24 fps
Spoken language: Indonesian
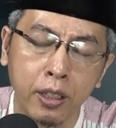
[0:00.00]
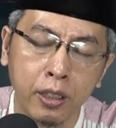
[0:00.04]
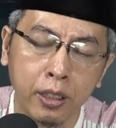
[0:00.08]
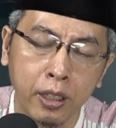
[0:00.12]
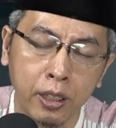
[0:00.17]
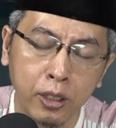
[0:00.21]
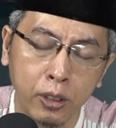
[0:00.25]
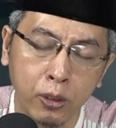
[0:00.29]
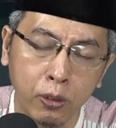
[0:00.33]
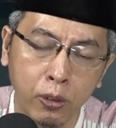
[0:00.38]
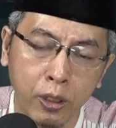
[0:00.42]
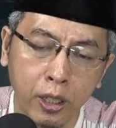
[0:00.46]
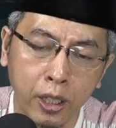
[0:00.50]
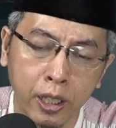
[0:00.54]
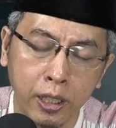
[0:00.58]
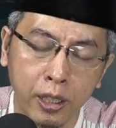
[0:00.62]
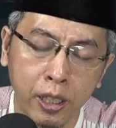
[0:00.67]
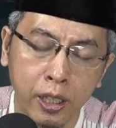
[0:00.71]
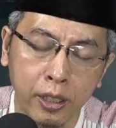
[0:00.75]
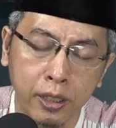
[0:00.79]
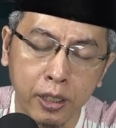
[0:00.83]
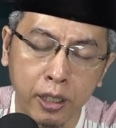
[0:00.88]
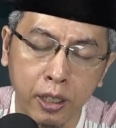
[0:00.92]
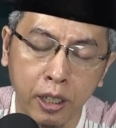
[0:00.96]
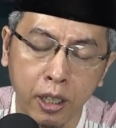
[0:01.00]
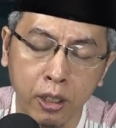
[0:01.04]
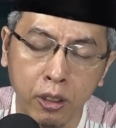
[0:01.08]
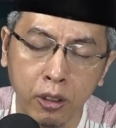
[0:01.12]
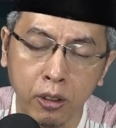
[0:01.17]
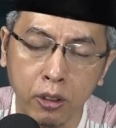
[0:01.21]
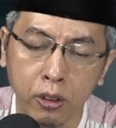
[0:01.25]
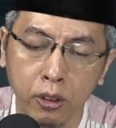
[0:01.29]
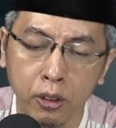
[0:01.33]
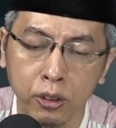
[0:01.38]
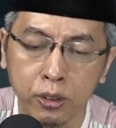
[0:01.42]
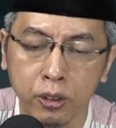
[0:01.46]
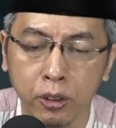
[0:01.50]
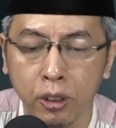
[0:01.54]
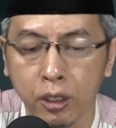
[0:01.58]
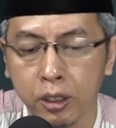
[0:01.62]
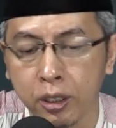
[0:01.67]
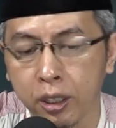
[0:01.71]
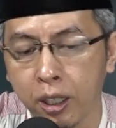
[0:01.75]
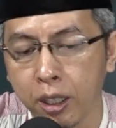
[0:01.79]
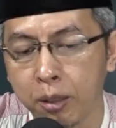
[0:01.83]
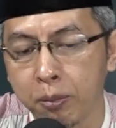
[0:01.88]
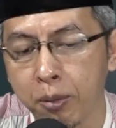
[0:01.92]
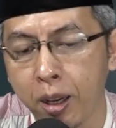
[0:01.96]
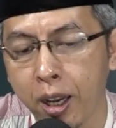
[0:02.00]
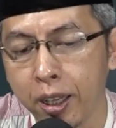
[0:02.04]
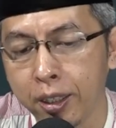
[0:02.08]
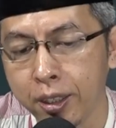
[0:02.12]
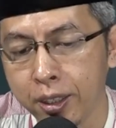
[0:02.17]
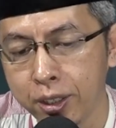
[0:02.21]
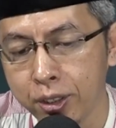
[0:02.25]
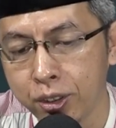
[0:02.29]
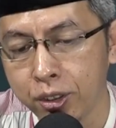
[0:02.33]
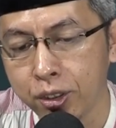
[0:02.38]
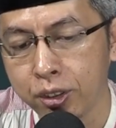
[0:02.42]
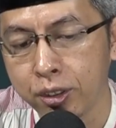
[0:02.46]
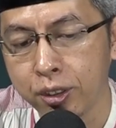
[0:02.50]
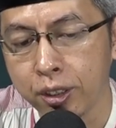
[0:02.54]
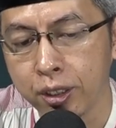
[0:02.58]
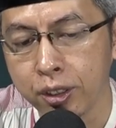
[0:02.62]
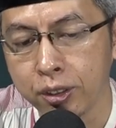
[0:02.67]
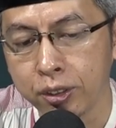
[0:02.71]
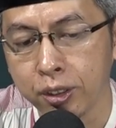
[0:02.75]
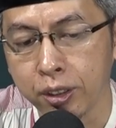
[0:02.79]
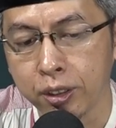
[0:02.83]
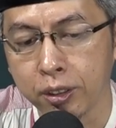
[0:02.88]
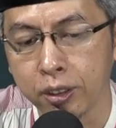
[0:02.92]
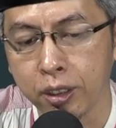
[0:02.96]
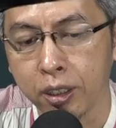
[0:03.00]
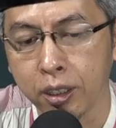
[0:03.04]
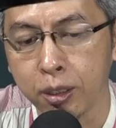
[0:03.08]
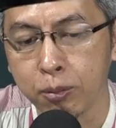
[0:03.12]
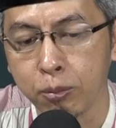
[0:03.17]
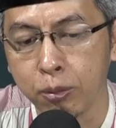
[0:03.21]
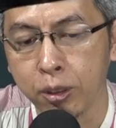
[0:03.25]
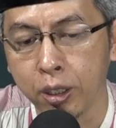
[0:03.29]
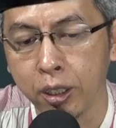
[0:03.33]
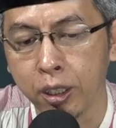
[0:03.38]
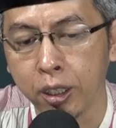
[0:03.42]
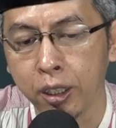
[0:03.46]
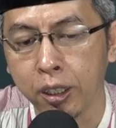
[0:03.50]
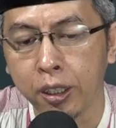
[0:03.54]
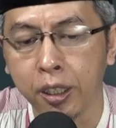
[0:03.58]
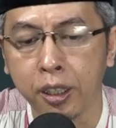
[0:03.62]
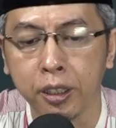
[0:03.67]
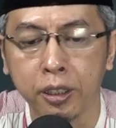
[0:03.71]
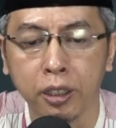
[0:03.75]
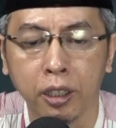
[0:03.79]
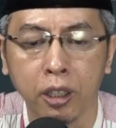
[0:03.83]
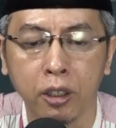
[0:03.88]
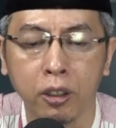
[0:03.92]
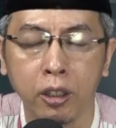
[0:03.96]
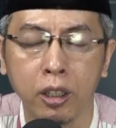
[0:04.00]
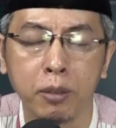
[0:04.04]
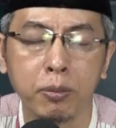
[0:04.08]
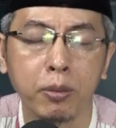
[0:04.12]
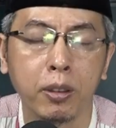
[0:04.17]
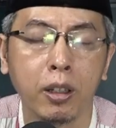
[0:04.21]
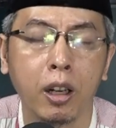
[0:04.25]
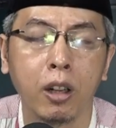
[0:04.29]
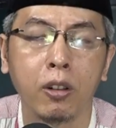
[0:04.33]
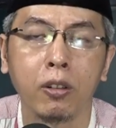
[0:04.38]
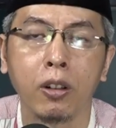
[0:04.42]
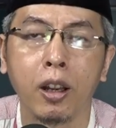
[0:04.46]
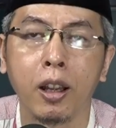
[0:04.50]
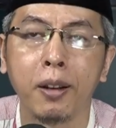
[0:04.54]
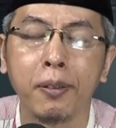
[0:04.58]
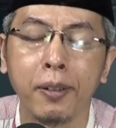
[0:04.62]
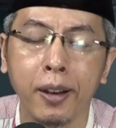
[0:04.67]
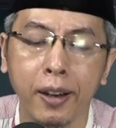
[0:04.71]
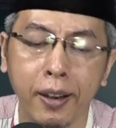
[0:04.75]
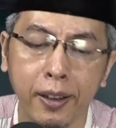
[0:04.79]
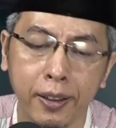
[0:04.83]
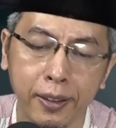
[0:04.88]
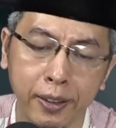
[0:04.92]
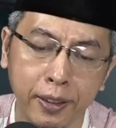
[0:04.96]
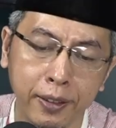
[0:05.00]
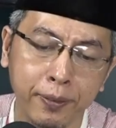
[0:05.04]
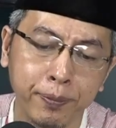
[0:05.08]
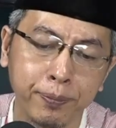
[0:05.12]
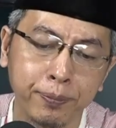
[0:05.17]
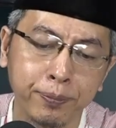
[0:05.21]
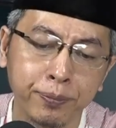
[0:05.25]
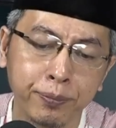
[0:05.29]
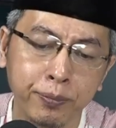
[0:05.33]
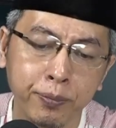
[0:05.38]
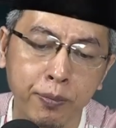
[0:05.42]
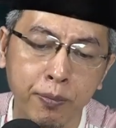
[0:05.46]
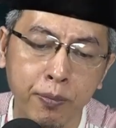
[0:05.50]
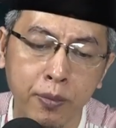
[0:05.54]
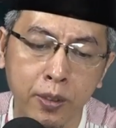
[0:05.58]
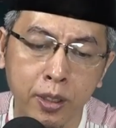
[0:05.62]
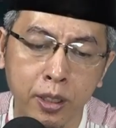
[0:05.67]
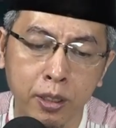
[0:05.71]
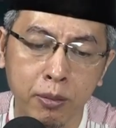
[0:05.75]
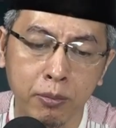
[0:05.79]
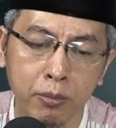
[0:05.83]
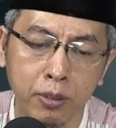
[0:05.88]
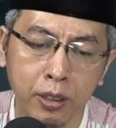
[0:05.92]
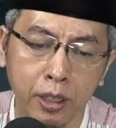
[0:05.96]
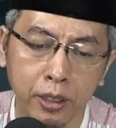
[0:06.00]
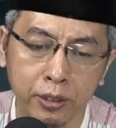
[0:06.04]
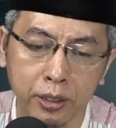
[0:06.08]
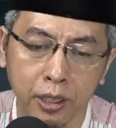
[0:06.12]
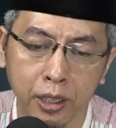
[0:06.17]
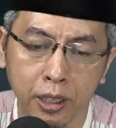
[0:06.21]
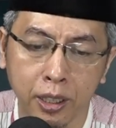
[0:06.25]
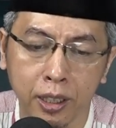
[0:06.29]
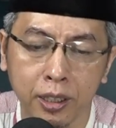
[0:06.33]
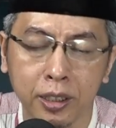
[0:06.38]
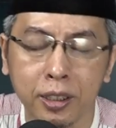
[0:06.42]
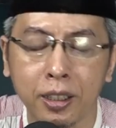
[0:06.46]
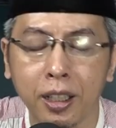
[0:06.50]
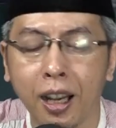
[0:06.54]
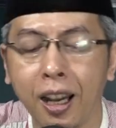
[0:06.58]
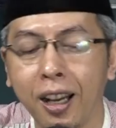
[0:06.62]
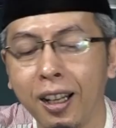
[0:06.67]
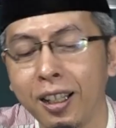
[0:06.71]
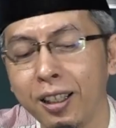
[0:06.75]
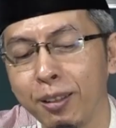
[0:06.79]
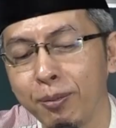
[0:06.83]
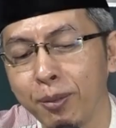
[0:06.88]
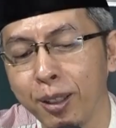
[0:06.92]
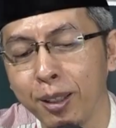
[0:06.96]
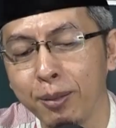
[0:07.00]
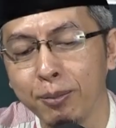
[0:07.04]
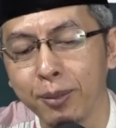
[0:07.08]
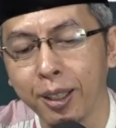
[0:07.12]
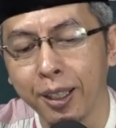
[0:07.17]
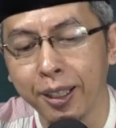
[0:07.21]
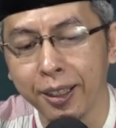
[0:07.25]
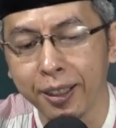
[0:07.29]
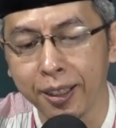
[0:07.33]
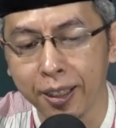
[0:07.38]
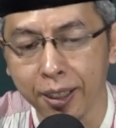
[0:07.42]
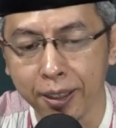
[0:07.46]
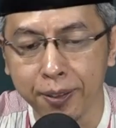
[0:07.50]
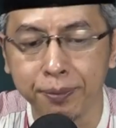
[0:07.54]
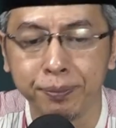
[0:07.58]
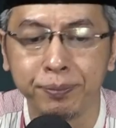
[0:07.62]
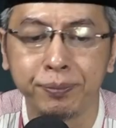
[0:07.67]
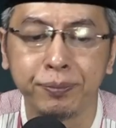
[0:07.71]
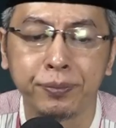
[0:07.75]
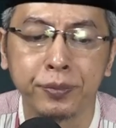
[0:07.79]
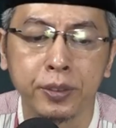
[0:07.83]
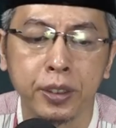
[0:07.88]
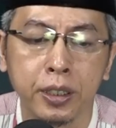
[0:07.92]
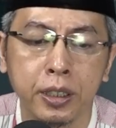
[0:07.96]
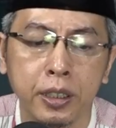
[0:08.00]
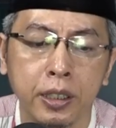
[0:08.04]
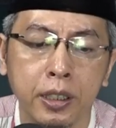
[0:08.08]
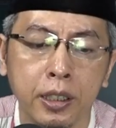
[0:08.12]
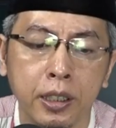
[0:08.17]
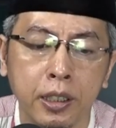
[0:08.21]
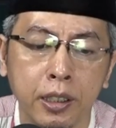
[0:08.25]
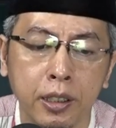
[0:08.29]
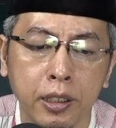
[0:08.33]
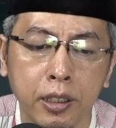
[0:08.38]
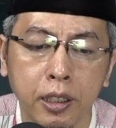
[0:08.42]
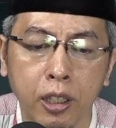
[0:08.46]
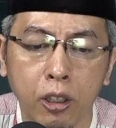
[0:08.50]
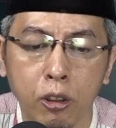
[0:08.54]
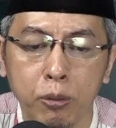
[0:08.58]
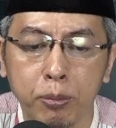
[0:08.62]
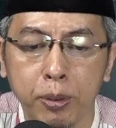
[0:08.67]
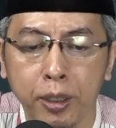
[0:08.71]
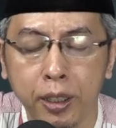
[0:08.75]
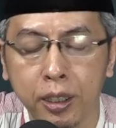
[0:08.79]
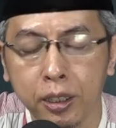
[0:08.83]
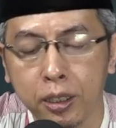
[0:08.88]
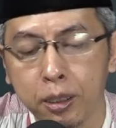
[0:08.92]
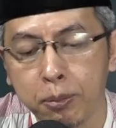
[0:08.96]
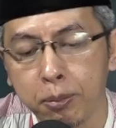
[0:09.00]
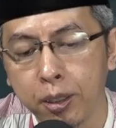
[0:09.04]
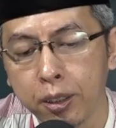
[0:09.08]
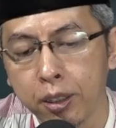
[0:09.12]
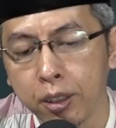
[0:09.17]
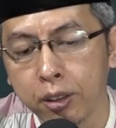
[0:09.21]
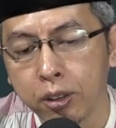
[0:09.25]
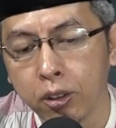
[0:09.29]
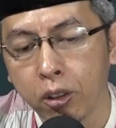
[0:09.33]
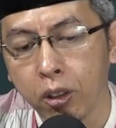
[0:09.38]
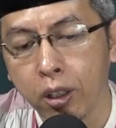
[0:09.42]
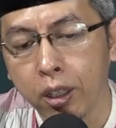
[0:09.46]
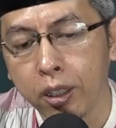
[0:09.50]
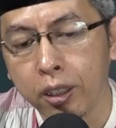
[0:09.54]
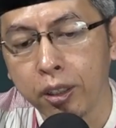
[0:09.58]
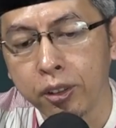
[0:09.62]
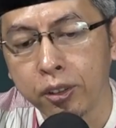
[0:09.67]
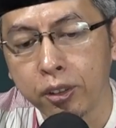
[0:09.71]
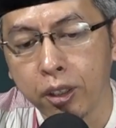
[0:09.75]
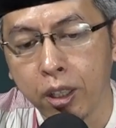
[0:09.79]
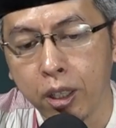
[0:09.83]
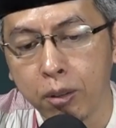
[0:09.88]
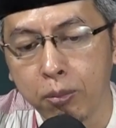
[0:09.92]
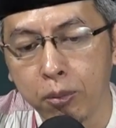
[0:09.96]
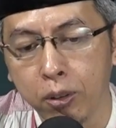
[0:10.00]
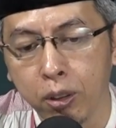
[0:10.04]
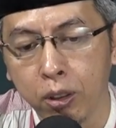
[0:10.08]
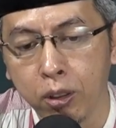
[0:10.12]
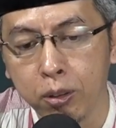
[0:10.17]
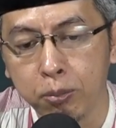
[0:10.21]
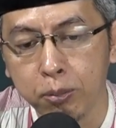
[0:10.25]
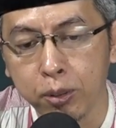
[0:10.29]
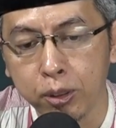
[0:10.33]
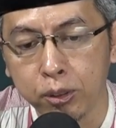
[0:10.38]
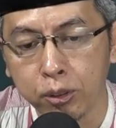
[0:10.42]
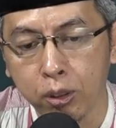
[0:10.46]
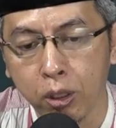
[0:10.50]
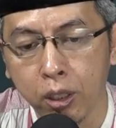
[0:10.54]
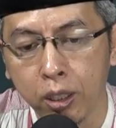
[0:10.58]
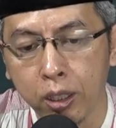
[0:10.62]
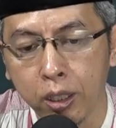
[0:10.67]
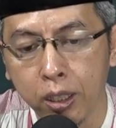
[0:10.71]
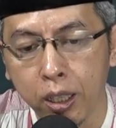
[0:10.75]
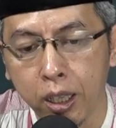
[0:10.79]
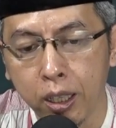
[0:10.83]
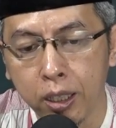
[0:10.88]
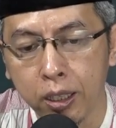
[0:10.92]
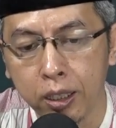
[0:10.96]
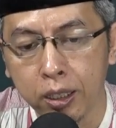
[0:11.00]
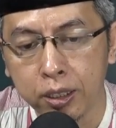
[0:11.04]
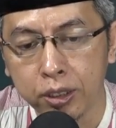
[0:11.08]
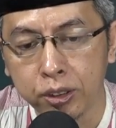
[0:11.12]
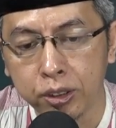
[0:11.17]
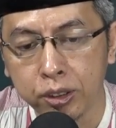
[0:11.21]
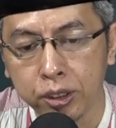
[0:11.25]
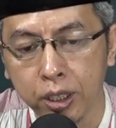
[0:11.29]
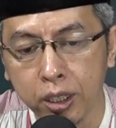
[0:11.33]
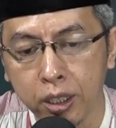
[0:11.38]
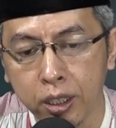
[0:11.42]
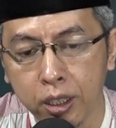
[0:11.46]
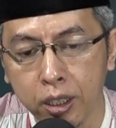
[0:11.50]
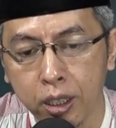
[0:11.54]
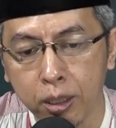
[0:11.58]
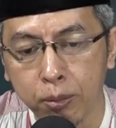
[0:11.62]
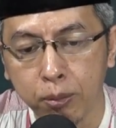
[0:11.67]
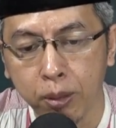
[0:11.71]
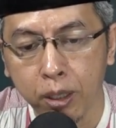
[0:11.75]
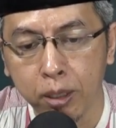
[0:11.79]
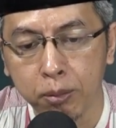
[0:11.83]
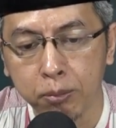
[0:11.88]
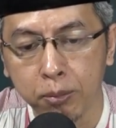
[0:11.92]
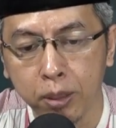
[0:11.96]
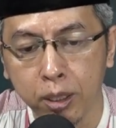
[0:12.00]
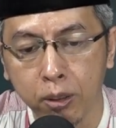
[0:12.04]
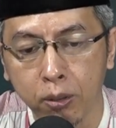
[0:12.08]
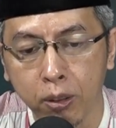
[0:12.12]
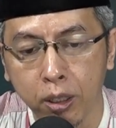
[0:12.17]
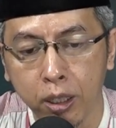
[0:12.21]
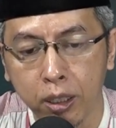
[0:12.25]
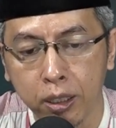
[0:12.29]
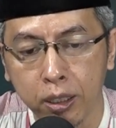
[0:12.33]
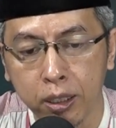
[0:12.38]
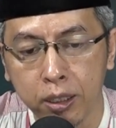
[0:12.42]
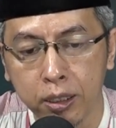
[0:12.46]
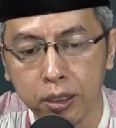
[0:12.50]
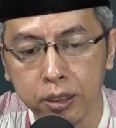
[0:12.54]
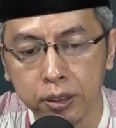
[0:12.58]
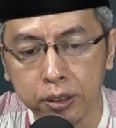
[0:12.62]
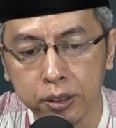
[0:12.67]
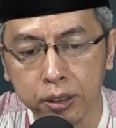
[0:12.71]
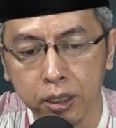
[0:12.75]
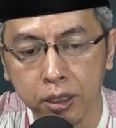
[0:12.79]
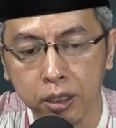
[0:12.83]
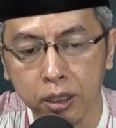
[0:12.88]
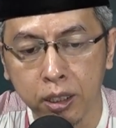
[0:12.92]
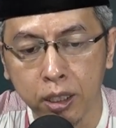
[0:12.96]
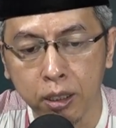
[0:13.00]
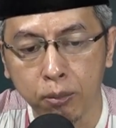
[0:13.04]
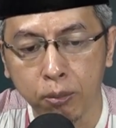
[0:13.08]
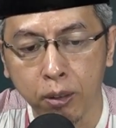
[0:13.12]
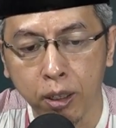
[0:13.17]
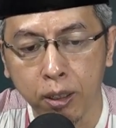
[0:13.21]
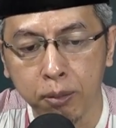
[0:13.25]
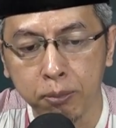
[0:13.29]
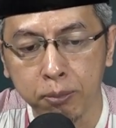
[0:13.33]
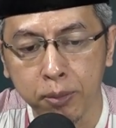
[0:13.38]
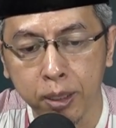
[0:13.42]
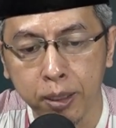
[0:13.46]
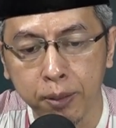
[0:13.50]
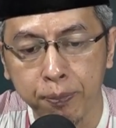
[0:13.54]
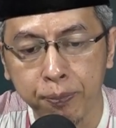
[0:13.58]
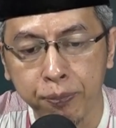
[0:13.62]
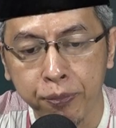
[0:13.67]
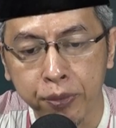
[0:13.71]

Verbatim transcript: dan juga yang diajarkan oleh Rasulullah dalam hadis ya serta kemudian yang diajarkan oleh para ulama ya berdasarkan kealiman mereka. Tidak lupa kita baca salat dan salam Allahumma salli ala sayyidina Muhammad wa ala ali sayyidina Muhammad.